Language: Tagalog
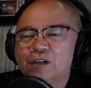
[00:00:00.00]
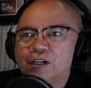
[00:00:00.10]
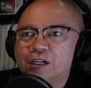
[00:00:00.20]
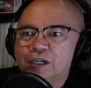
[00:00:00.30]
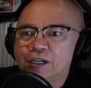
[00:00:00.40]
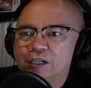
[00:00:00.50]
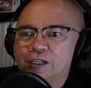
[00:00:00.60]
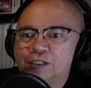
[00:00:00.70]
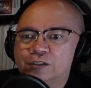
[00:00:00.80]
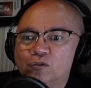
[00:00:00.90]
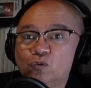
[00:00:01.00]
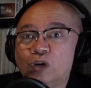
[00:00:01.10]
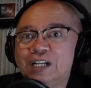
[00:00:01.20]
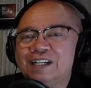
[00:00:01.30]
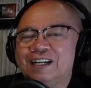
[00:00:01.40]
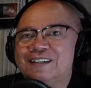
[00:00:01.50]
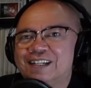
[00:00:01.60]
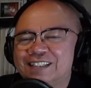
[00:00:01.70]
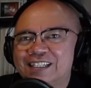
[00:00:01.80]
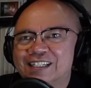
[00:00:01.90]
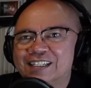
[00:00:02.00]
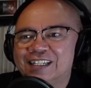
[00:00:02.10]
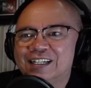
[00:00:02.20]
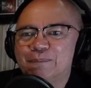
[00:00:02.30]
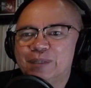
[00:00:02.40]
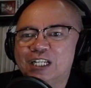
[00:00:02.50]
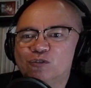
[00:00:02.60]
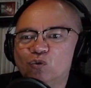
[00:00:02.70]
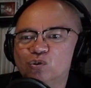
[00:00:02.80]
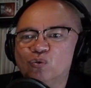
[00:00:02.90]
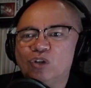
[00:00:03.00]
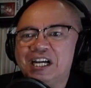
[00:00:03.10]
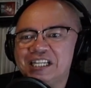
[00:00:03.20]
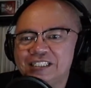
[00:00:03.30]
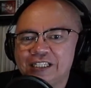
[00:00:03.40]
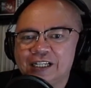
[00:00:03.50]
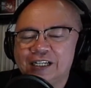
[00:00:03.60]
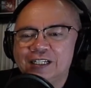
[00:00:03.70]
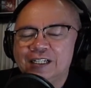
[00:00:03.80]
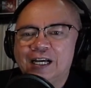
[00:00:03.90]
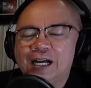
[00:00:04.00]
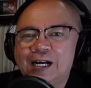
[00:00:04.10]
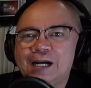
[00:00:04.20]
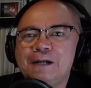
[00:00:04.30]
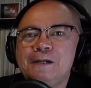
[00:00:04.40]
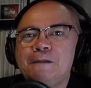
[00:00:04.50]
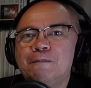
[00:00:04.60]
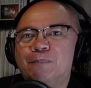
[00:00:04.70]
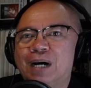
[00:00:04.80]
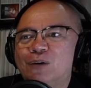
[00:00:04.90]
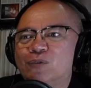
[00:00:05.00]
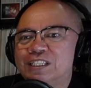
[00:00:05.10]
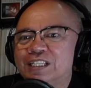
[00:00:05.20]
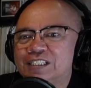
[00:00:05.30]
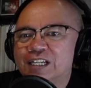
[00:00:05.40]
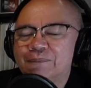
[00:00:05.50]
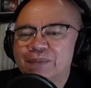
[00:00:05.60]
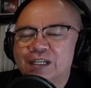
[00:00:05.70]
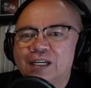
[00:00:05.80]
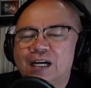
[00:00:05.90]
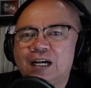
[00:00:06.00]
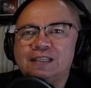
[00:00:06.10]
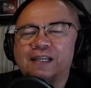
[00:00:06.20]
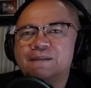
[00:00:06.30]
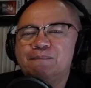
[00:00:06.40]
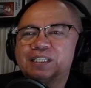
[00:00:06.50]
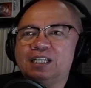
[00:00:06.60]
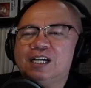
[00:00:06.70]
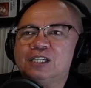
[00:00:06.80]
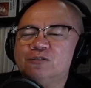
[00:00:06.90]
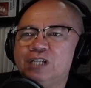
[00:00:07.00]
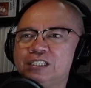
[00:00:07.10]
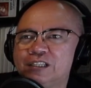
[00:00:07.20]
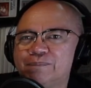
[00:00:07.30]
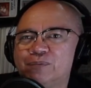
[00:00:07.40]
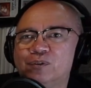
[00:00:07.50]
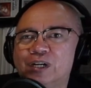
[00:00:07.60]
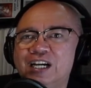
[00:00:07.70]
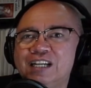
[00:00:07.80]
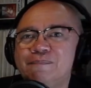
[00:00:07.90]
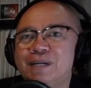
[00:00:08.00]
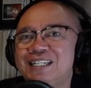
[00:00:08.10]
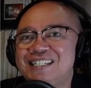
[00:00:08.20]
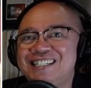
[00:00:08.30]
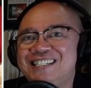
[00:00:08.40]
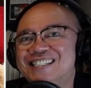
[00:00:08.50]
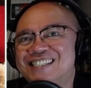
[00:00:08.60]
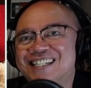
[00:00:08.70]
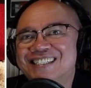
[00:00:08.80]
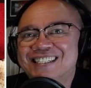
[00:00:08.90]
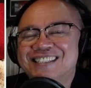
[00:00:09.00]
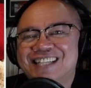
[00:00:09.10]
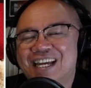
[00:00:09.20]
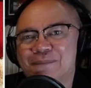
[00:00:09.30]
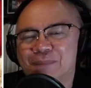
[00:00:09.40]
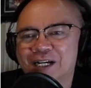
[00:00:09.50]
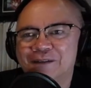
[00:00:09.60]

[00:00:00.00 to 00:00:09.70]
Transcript: uh, to one another ayan pinatutunayan nila ang bawat isa at ang banal na kasulatan po ay may iisang tema.